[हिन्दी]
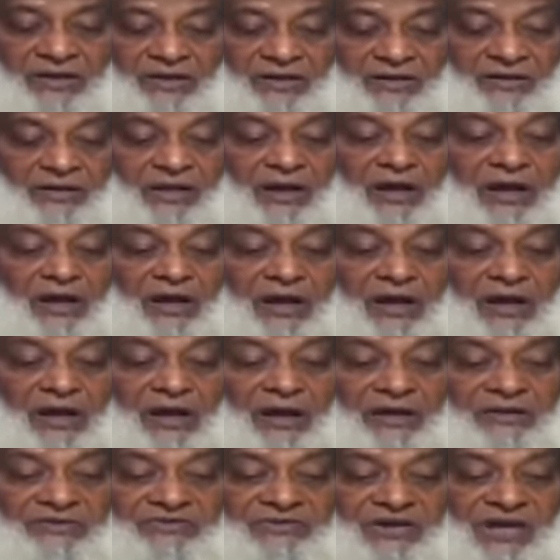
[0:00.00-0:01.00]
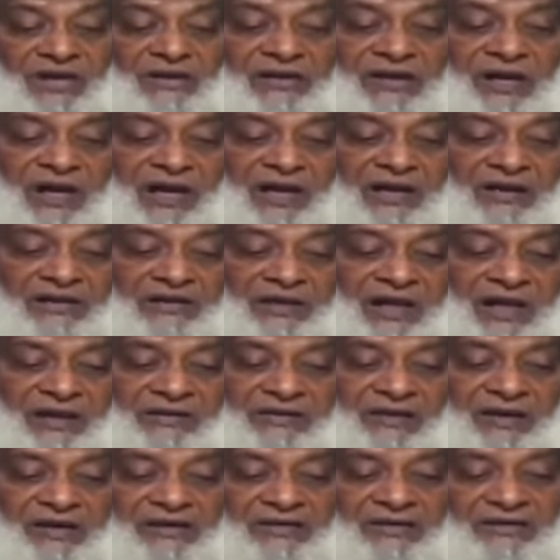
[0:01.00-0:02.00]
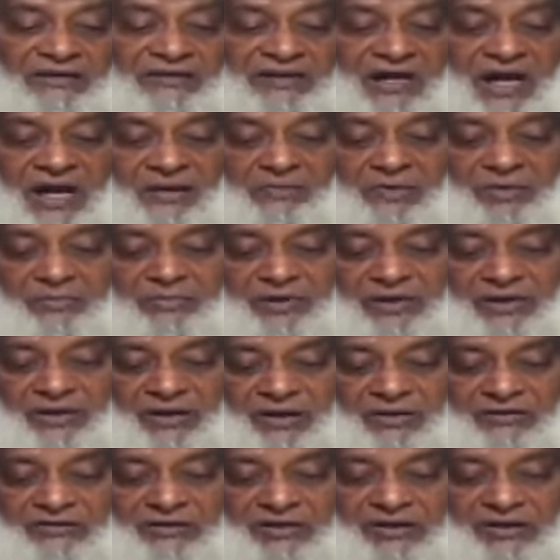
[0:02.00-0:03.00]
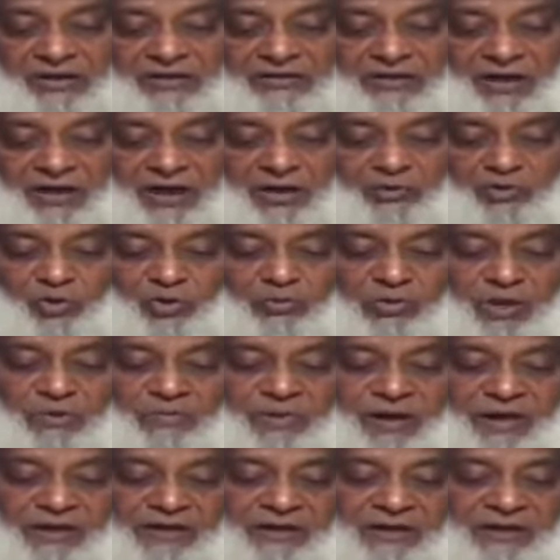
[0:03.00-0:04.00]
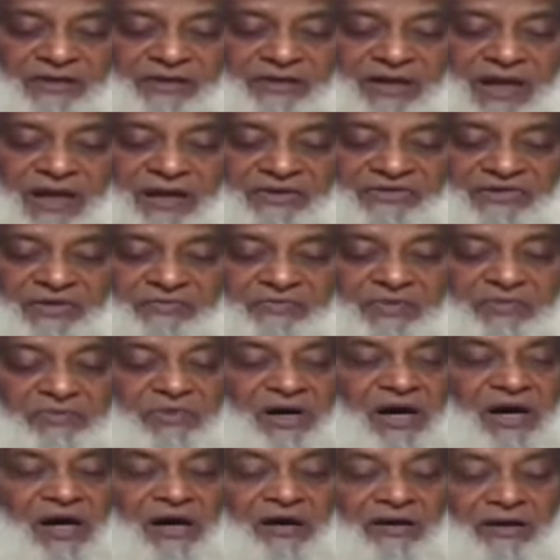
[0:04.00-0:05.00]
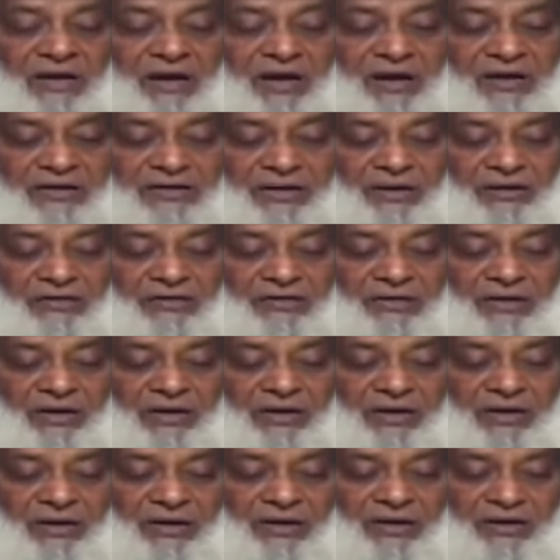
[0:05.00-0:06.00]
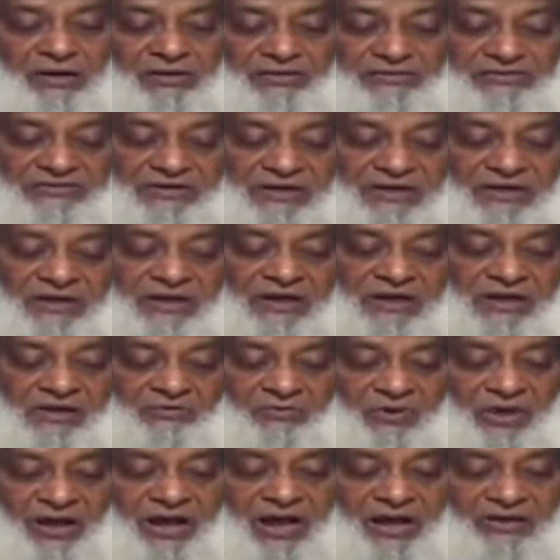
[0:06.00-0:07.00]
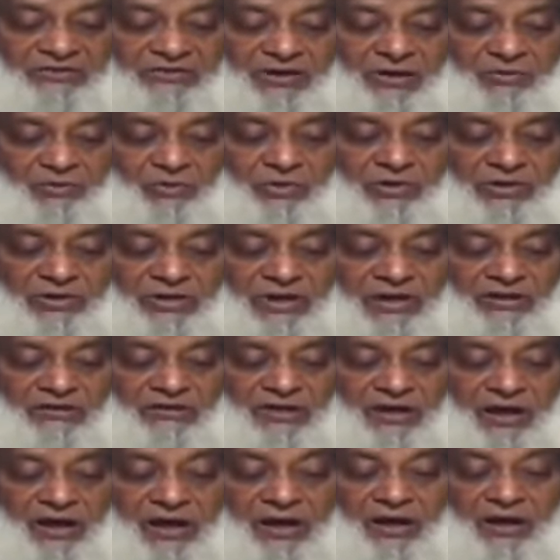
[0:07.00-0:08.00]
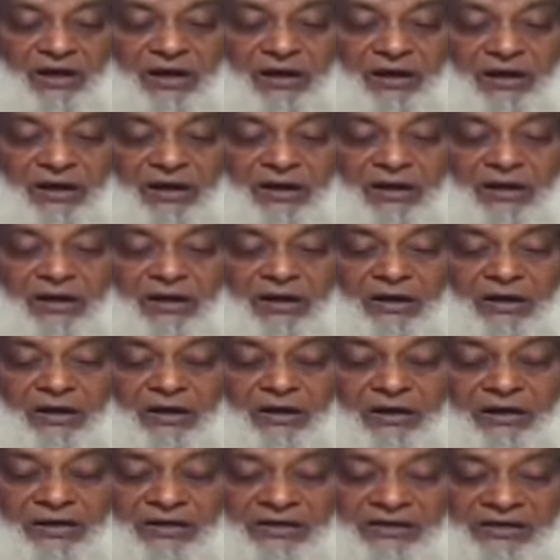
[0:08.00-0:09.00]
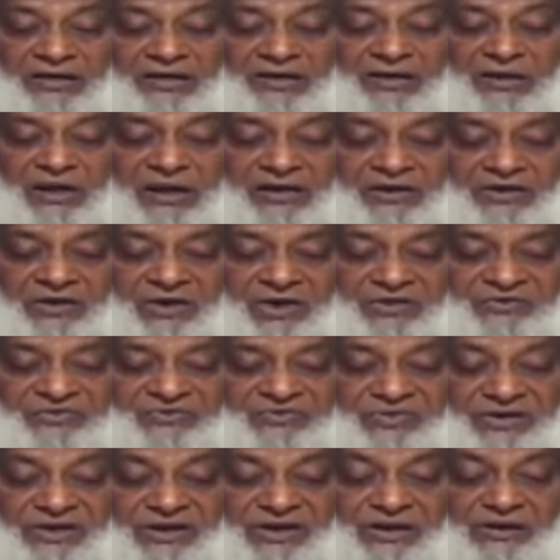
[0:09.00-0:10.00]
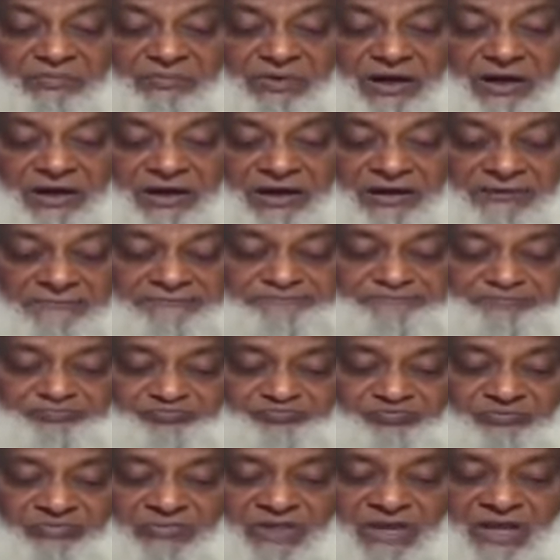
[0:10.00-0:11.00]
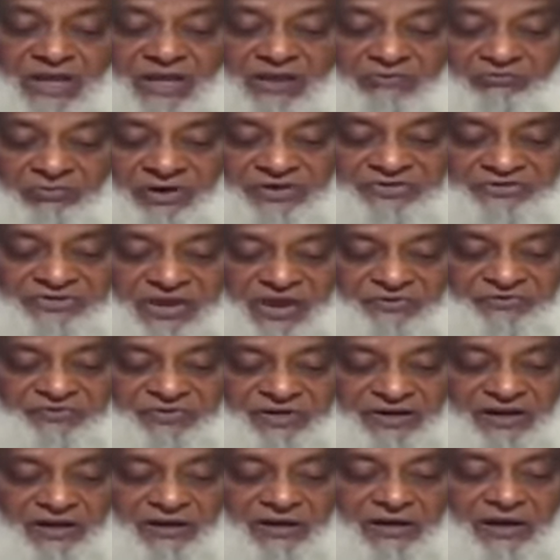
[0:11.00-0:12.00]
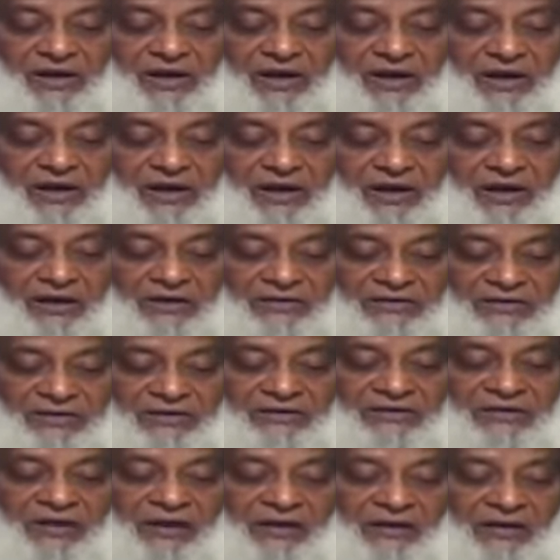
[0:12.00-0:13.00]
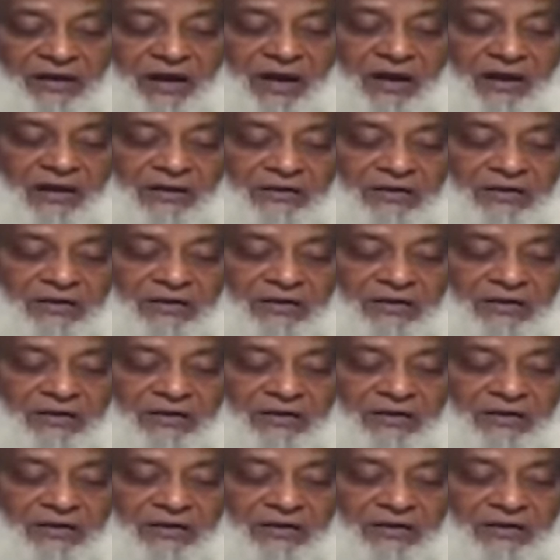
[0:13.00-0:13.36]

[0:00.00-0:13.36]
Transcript: इन्ना कल किताब बिलहक तहकुम बैन से बिमा राक अल्लाह वला तकुल्लिल खाइनीन खसीमा वस्तगफिर इन अल्लाह